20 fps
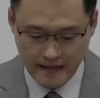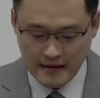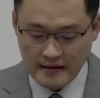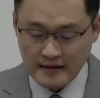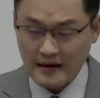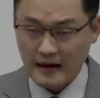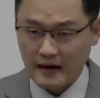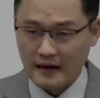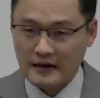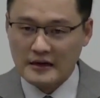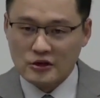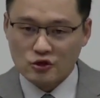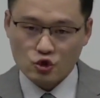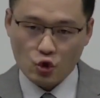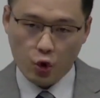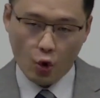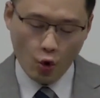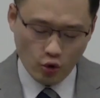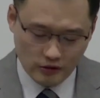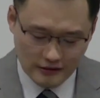그러니까
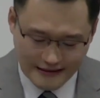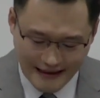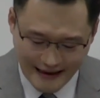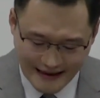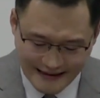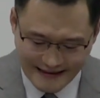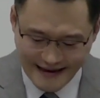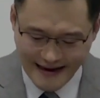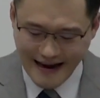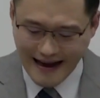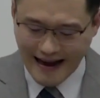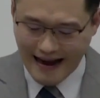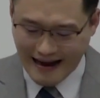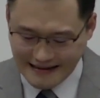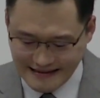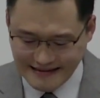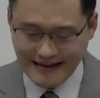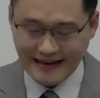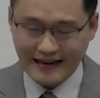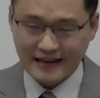좋은 땅이냐
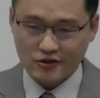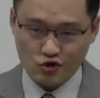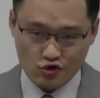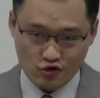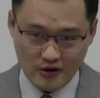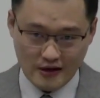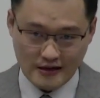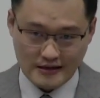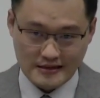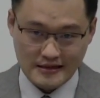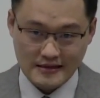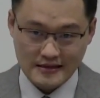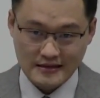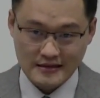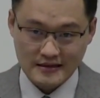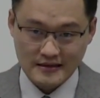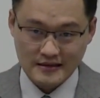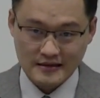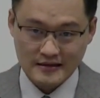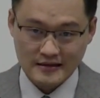아니냐가 중요하지.
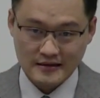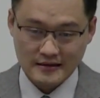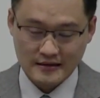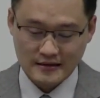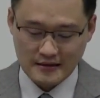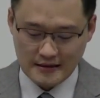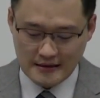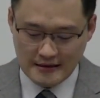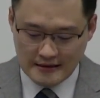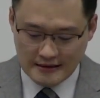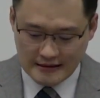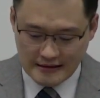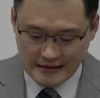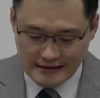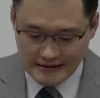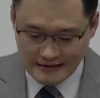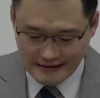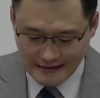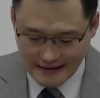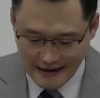
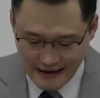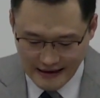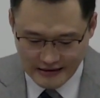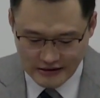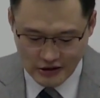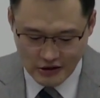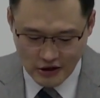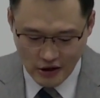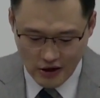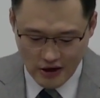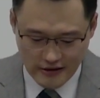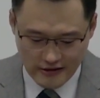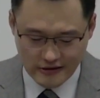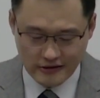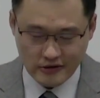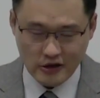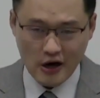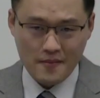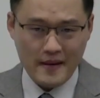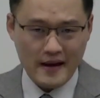그 땅에서
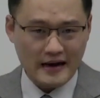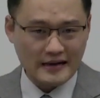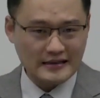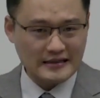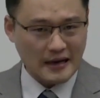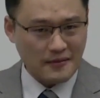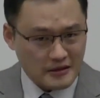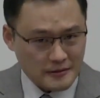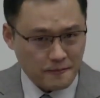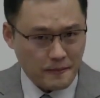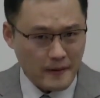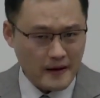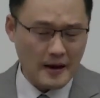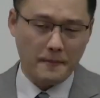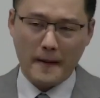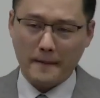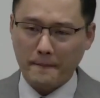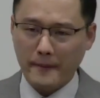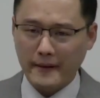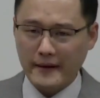열리는 열매가 30배냐
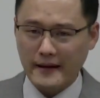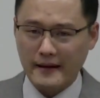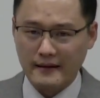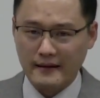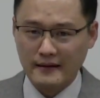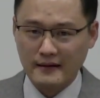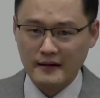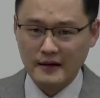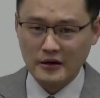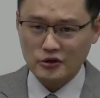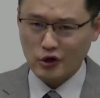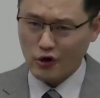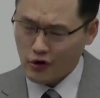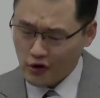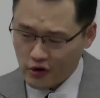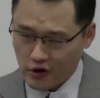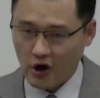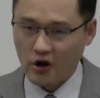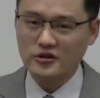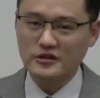100배냐 서로
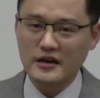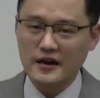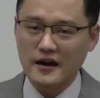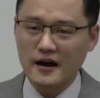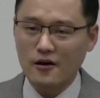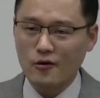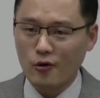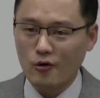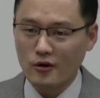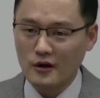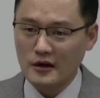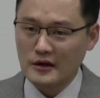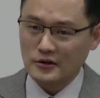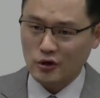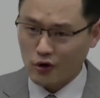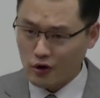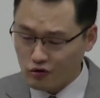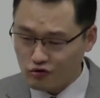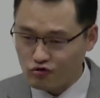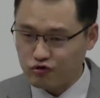경쟁하고
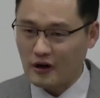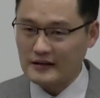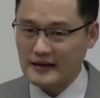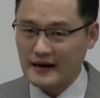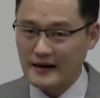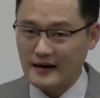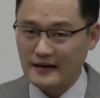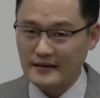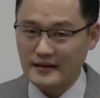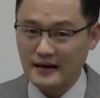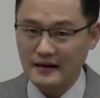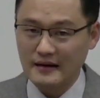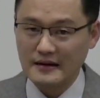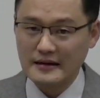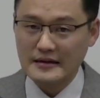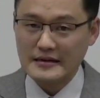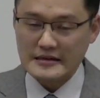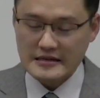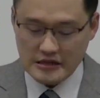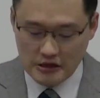서로 누가 잘났냐
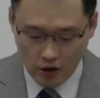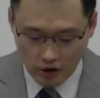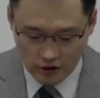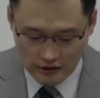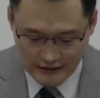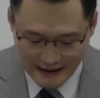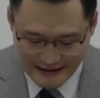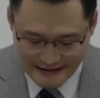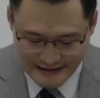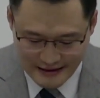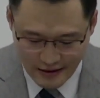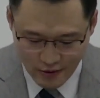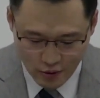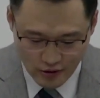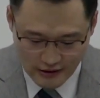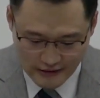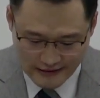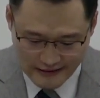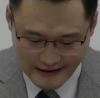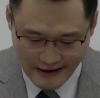이거 따지라고
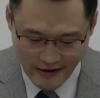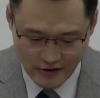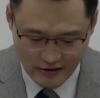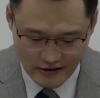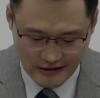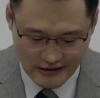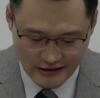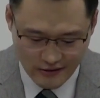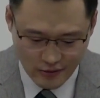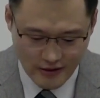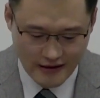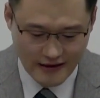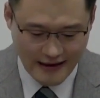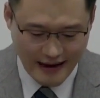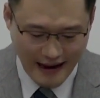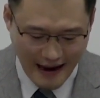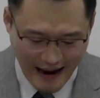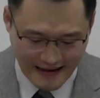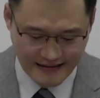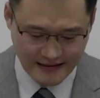되어 있는 기록이
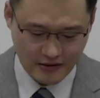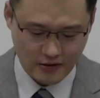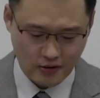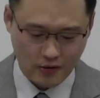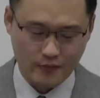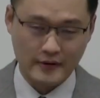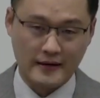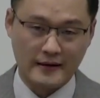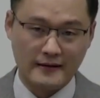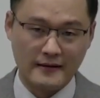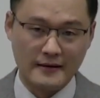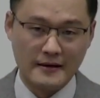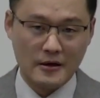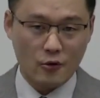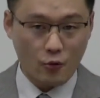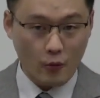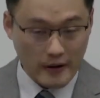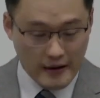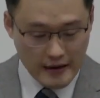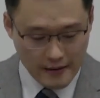아니라는 겁니다.
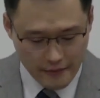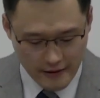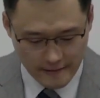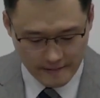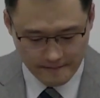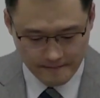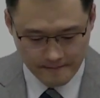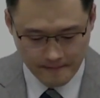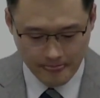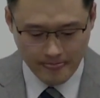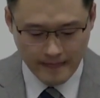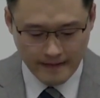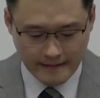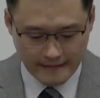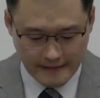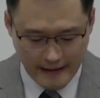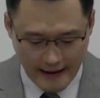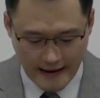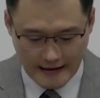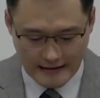왜냐하면
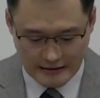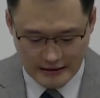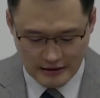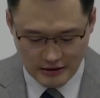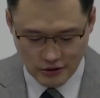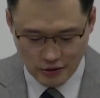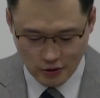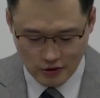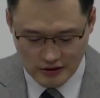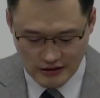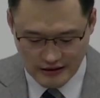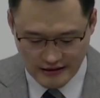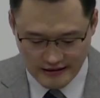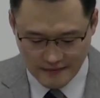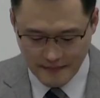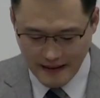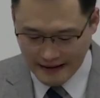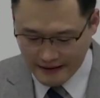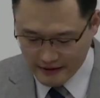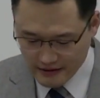내가 스스로 씨를
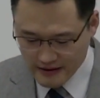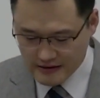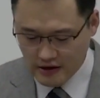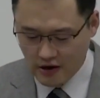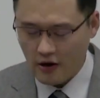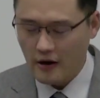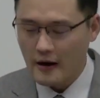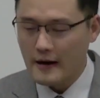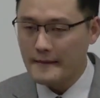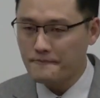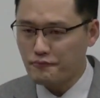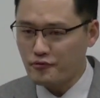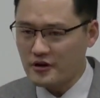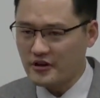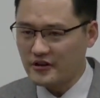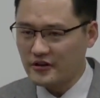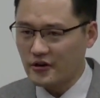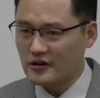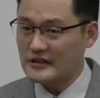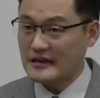마련해서
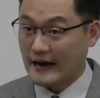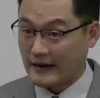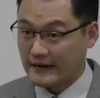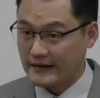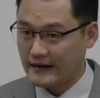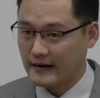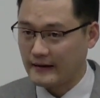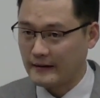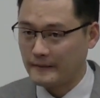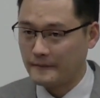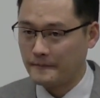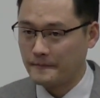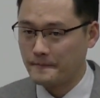뿌리는 것이 아니라